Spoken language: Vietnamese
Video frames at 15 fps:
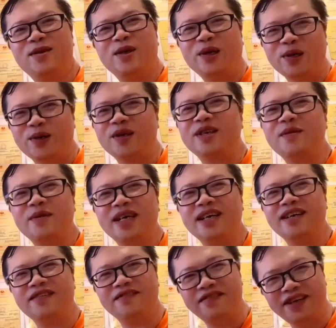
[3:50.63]
câu hỏi của các
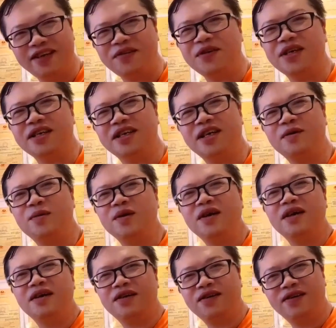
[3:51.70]
bạn về huyền không
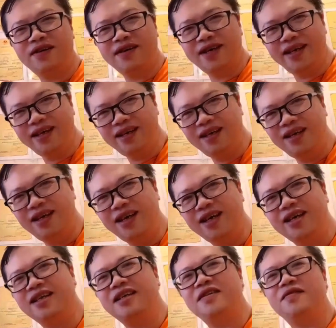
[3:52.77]
nó y
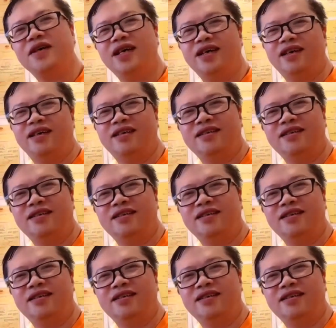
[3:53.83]
hệt như vậy